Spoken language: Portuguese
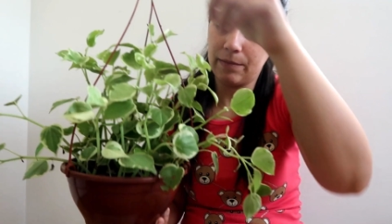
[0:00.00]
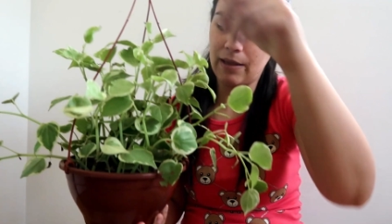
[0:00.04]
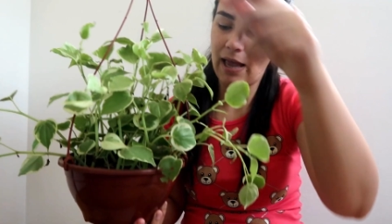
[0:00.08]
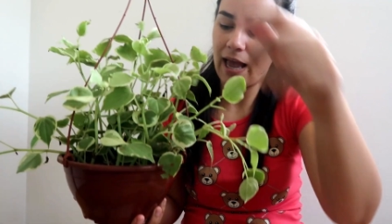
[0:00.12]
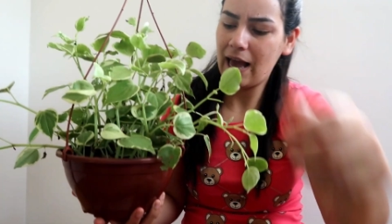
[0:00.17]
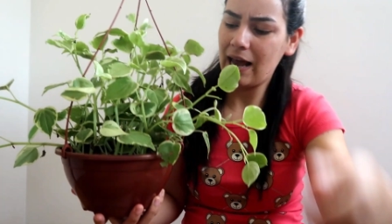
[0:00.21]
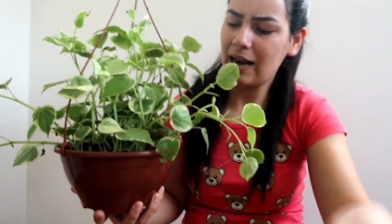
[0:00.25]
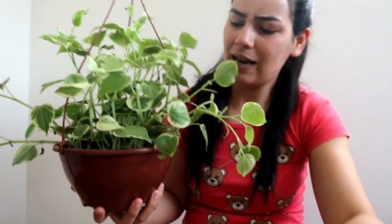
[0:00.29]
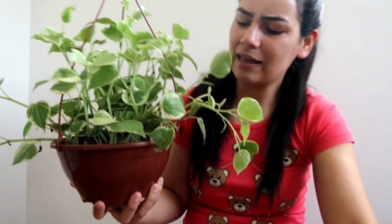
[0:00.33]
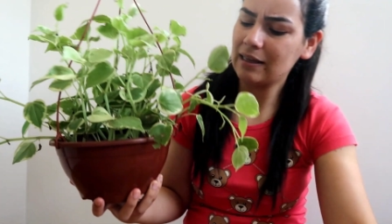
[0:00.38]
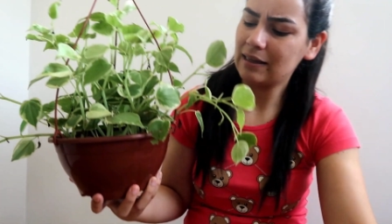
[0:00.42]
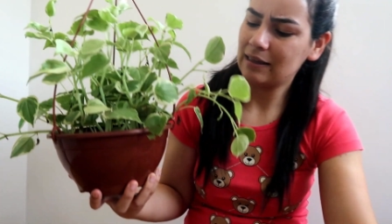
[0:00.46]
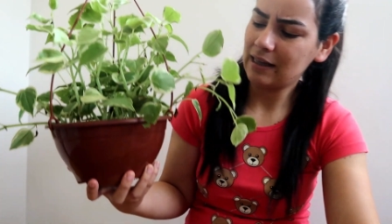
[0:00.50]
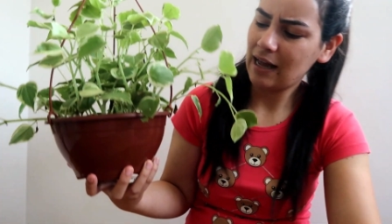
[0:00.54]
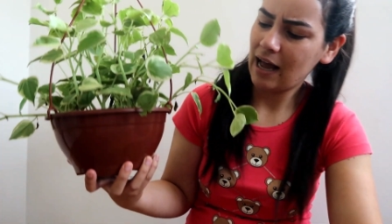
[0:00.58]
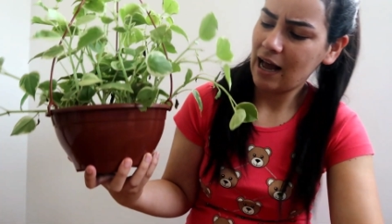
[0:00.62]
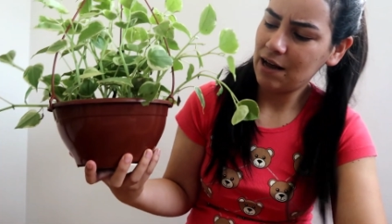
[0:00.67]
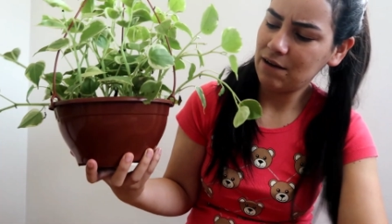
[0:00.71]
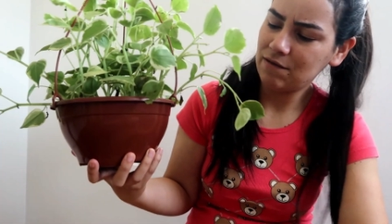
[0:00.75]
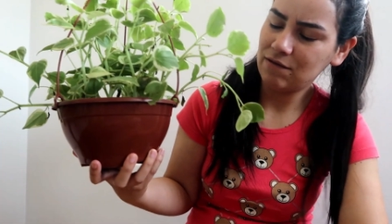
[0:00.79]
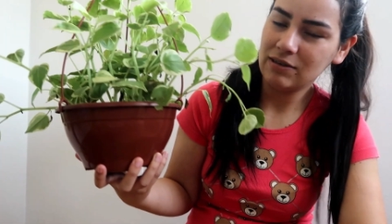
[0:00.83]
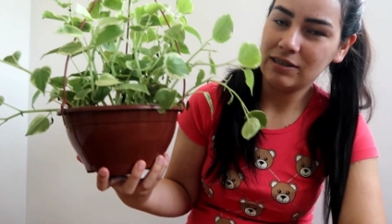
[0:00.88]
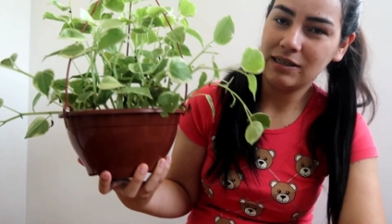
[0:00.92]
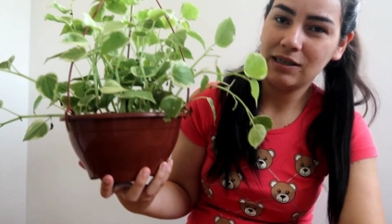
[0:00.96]
ela
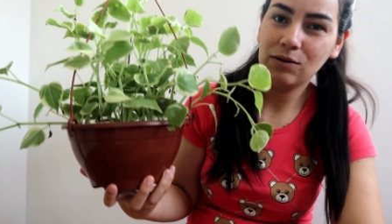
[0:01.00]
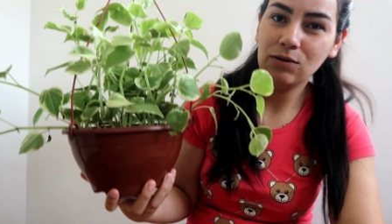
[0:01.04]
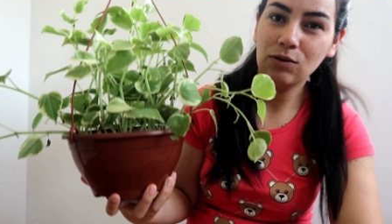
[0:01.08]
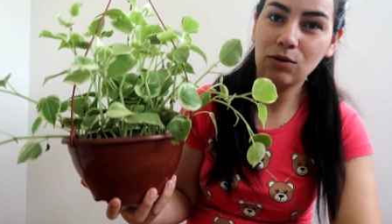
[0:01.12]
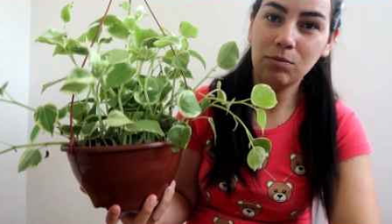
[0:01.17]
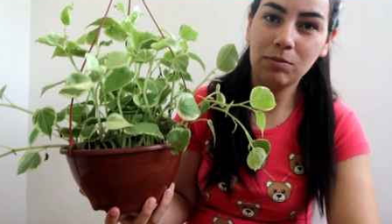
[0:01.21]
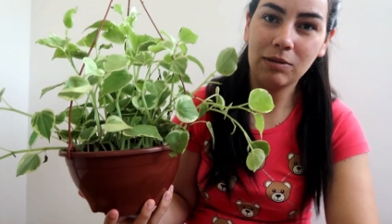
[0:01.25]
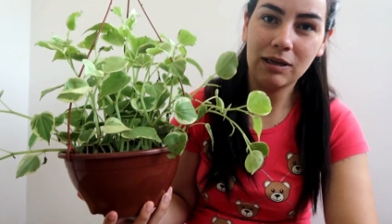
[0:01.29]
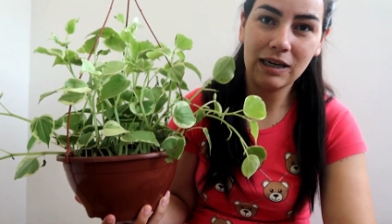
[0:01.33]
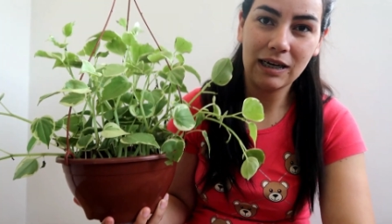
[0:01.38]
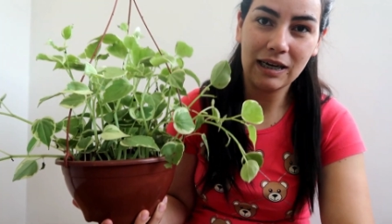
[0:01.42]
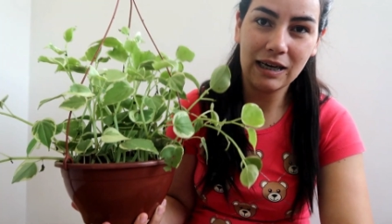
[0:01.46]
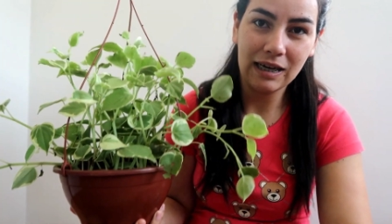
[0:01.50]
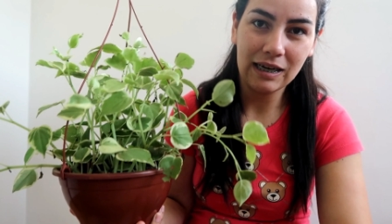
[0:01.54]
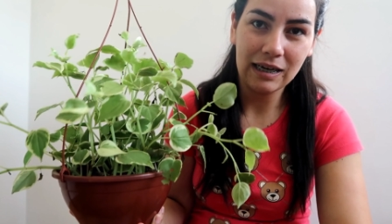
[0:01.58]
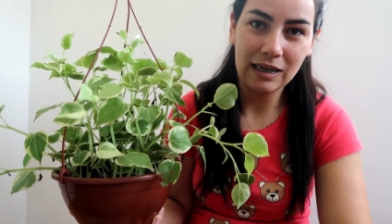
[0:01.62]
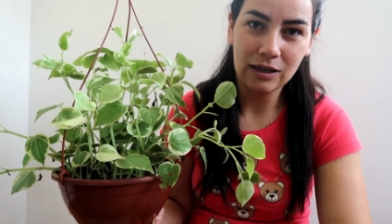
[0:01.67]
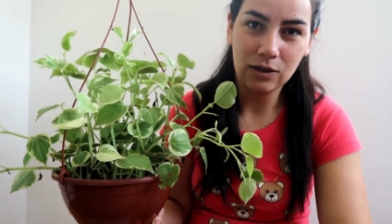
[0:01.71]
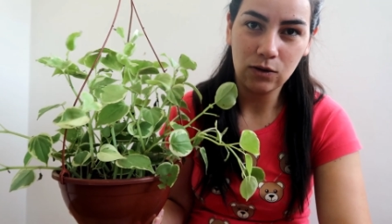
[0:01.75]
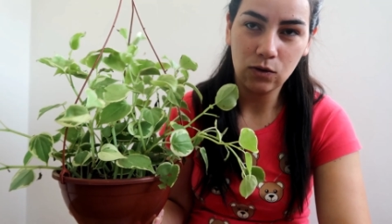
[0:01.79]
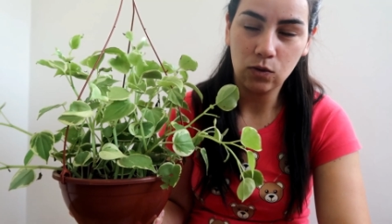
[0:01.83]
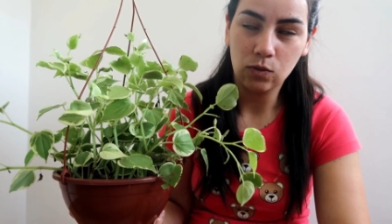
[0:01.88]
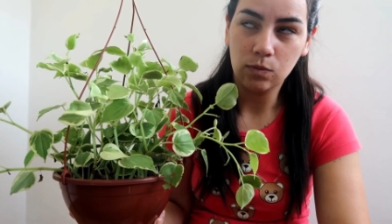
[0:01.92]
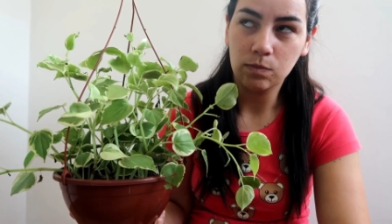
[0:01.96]
tava, se eu não me
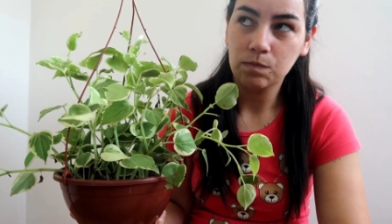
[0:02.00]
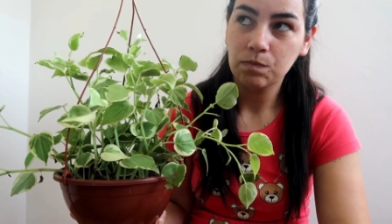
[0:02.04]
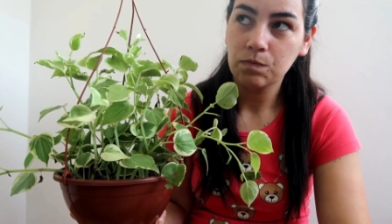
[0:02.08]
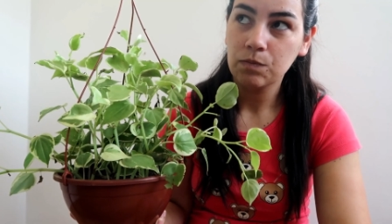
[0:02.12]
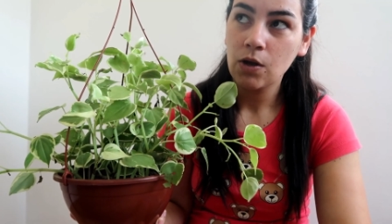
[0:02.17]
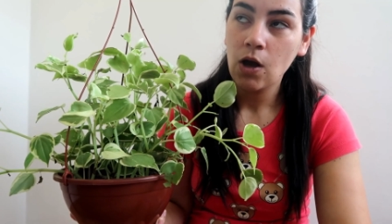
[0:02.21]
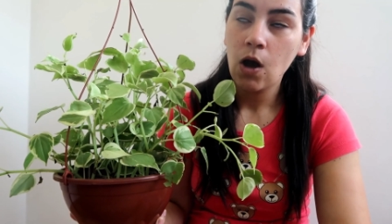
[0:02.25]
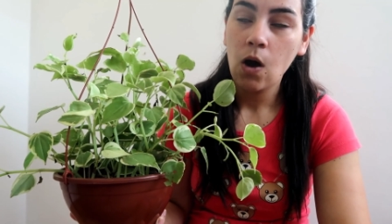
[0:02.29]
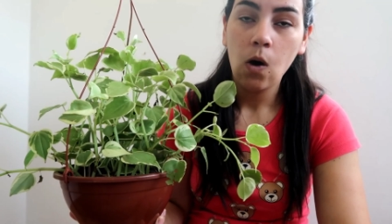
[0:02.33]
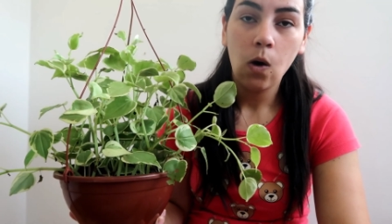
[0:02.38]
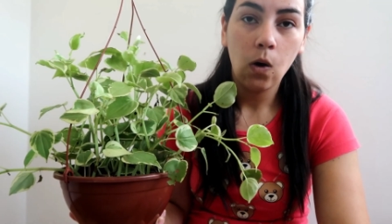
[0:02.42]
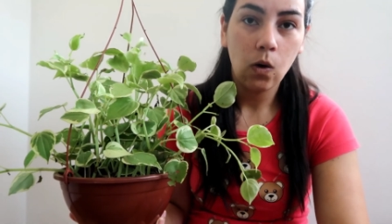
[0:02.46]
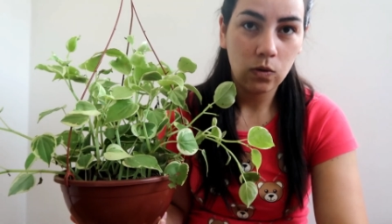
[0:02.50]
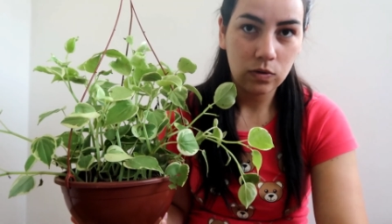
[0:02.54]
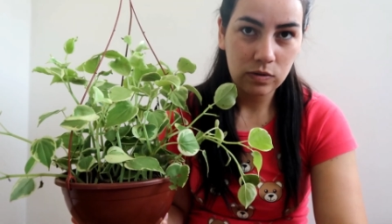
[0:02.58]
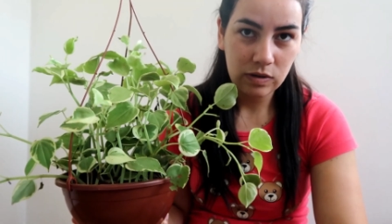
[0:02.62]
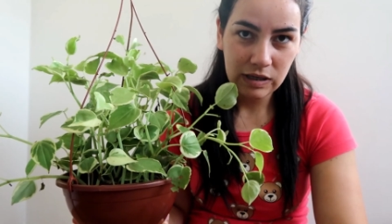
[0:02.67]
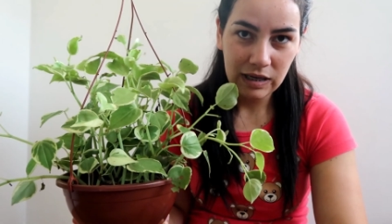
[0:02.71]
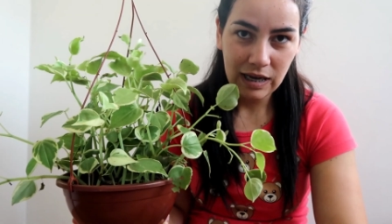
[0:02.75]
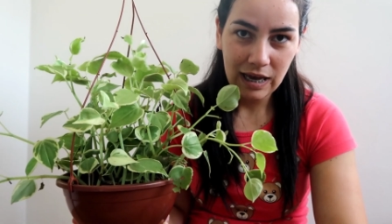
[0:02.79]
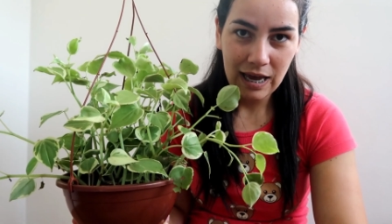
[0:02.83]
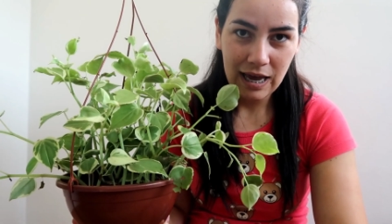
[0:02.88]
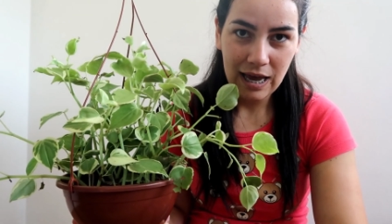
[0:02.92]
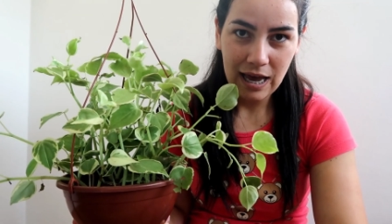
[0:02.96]
engano,
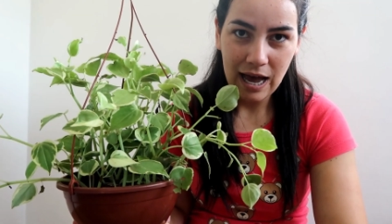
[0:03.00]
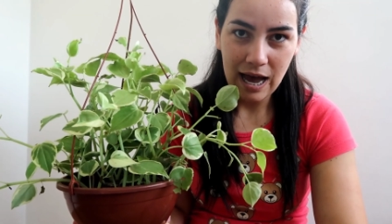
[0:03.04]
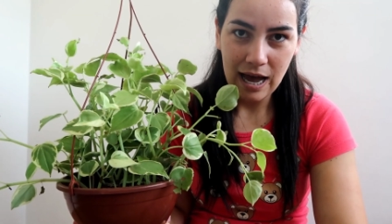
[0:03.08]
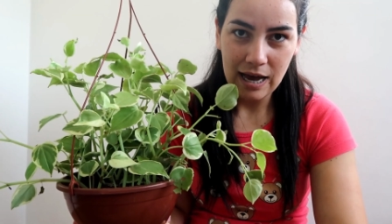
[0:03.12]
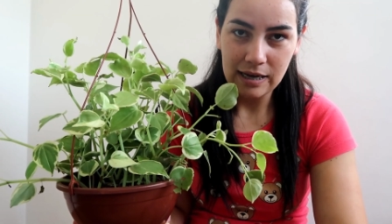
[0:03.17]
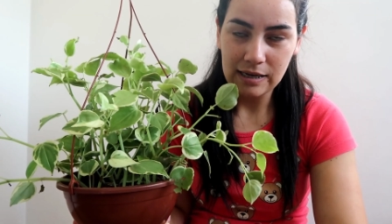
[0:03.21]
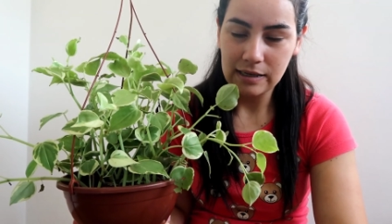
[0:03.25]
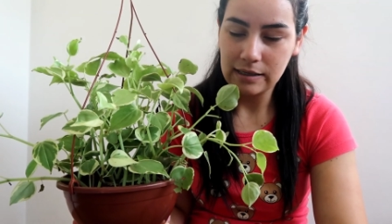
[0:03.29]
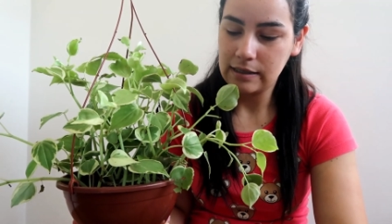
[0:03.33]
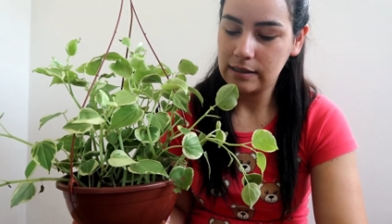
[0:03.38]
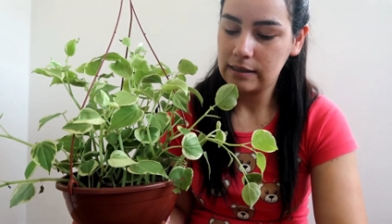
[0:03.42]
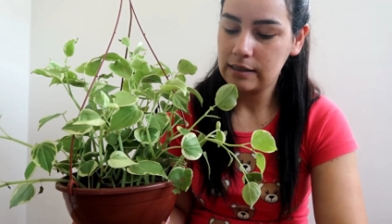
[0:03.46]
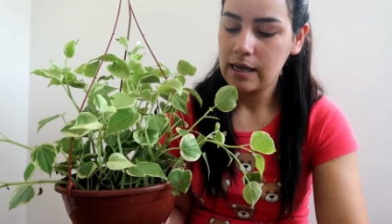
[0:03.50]
11 reais.